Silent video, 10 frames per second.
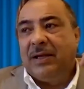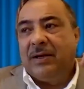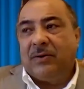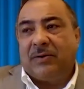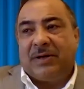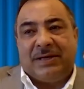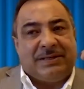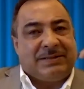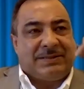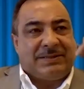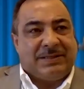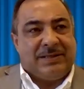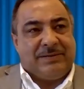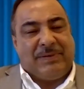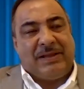lo que es
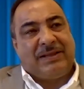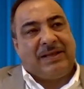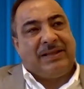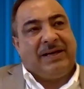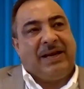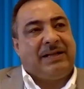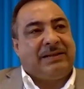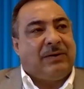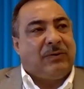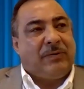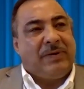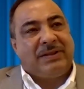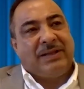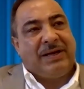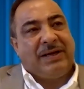eh, venta directa o no
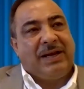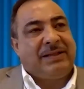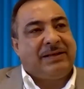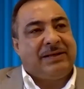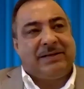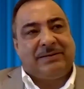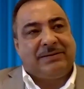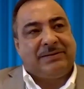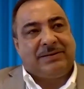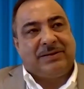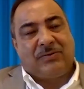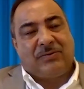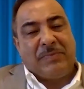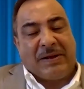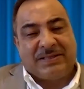venta directa,
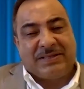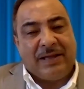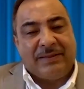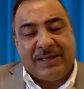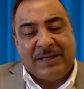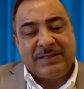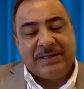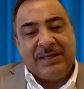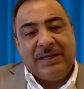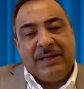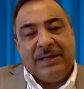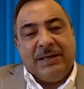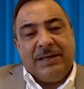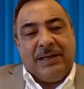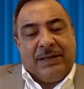comerciantes,
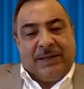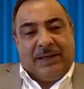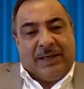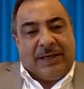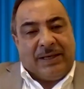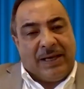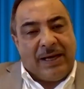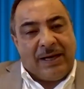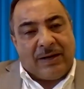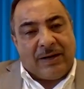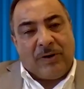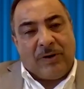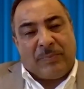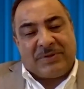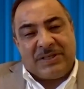y llegan a Royal
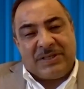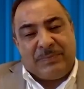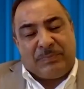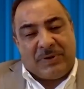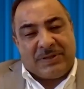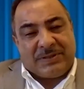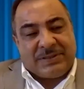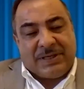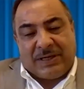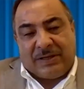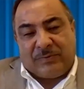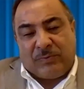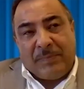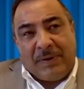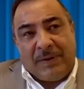Prestige y pues se
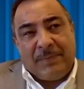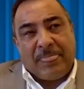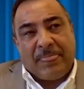transforman.